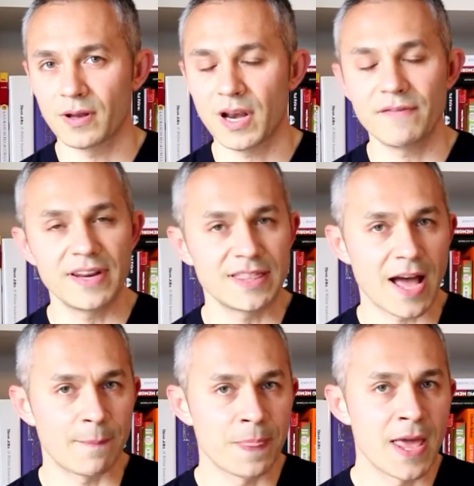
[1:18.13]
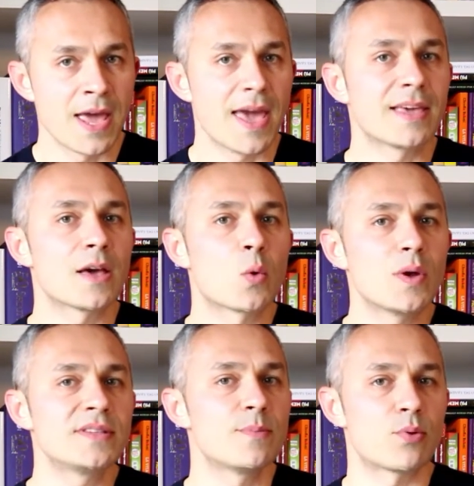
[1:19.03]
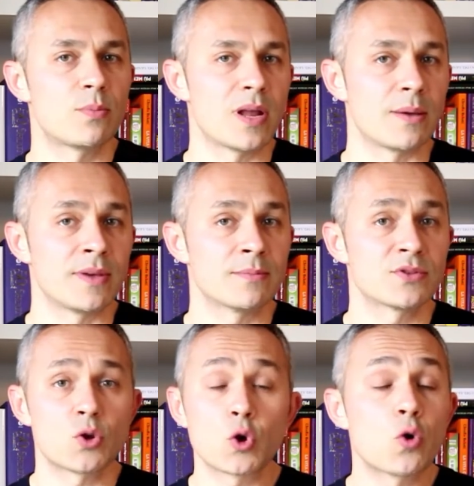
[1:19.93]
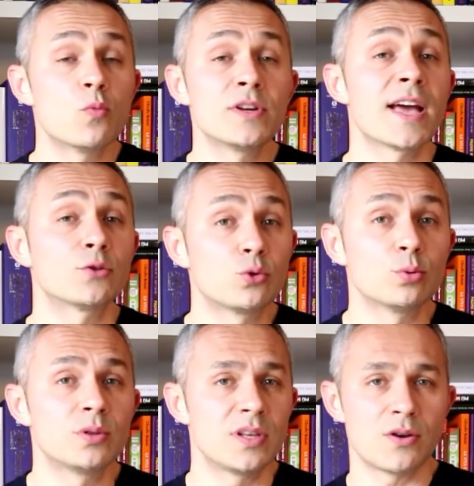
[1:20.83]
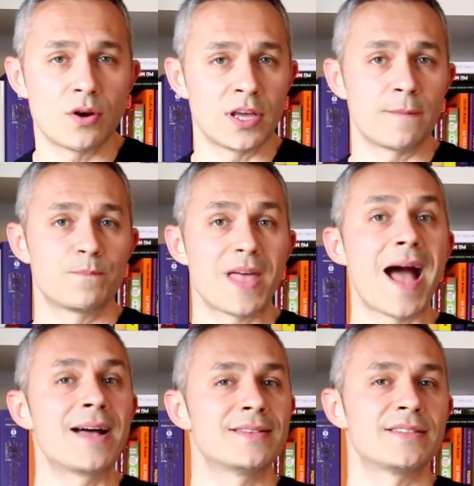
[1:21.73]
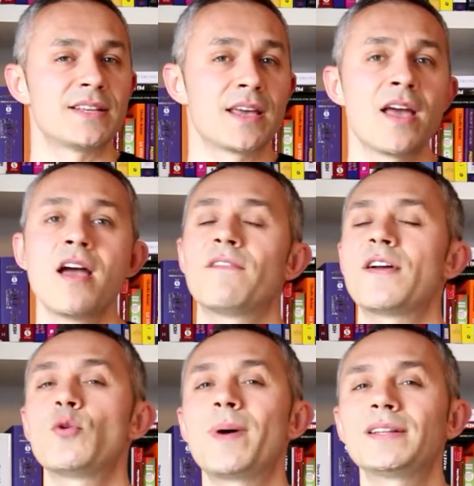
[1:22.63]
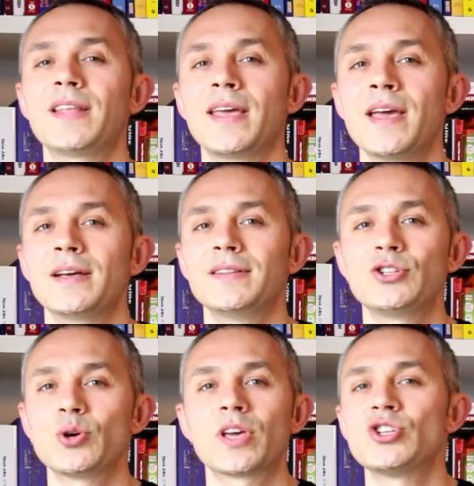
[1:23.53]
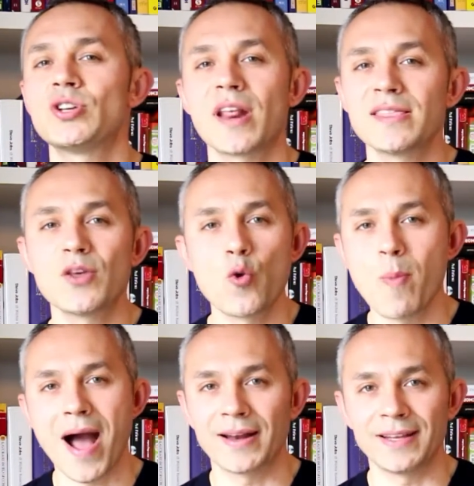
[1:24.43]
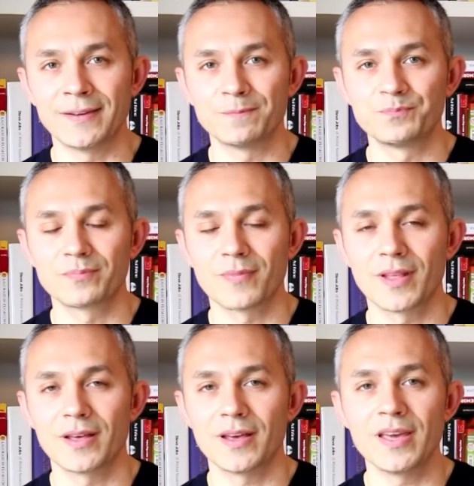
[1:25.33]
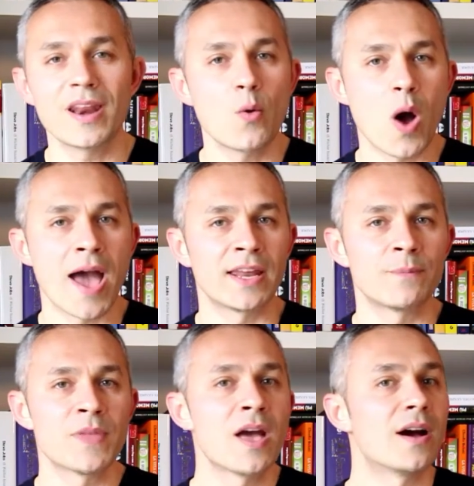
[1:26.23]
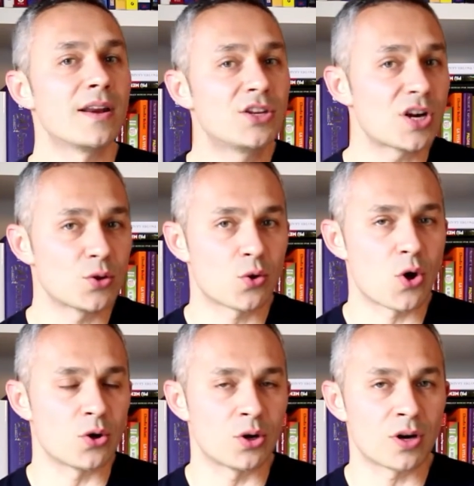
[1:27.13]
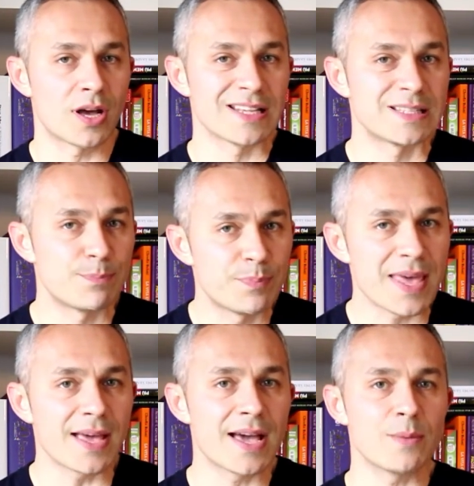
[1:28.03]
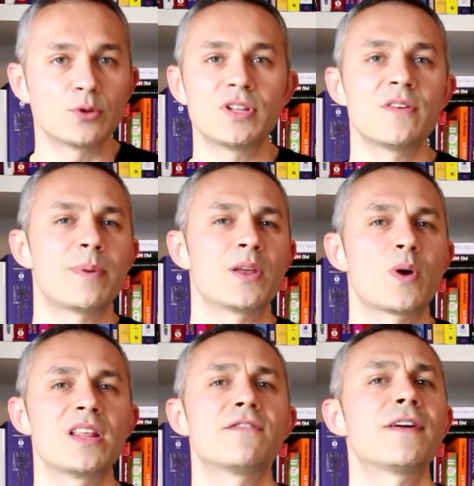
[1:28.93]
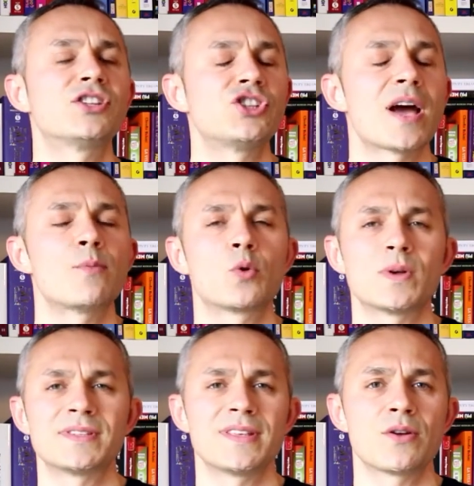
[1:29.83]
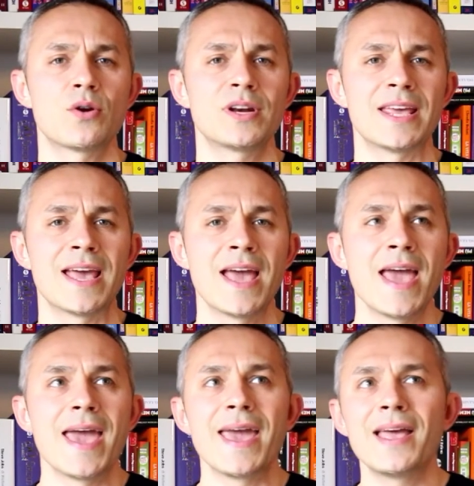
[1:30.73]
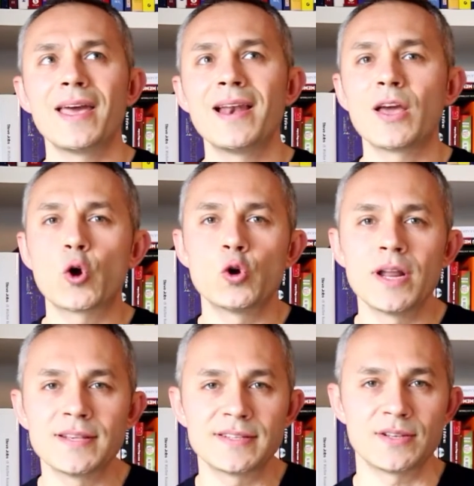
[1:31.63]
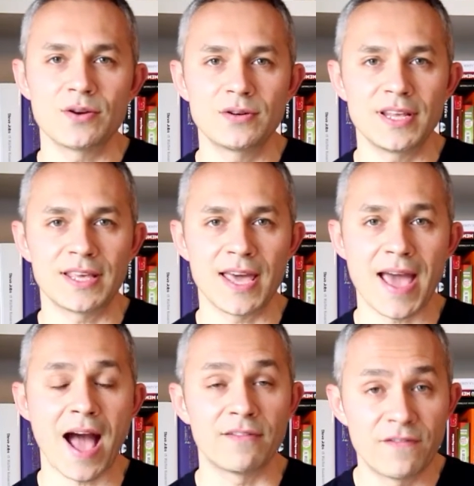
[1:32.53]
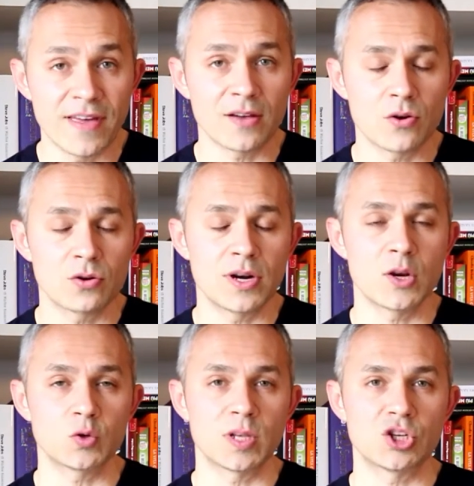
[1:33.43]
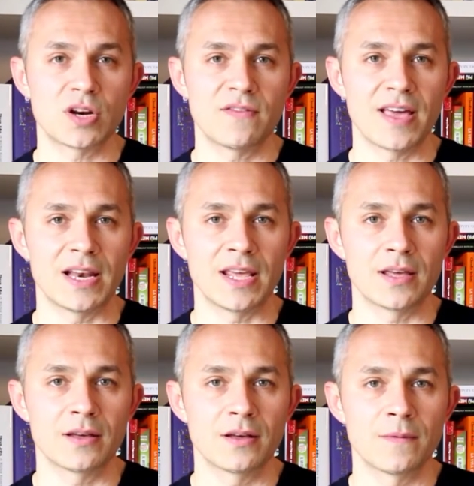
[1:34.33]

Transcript: La verità è che questi problemi sono comuni a tutti noi, anzi fanno parte di ciò che ci rende umani. In Rewire Richard O'Connor spiega i motivi per i quali facciamo questi errori e le connessioni che avvengono nei nostri cervelli.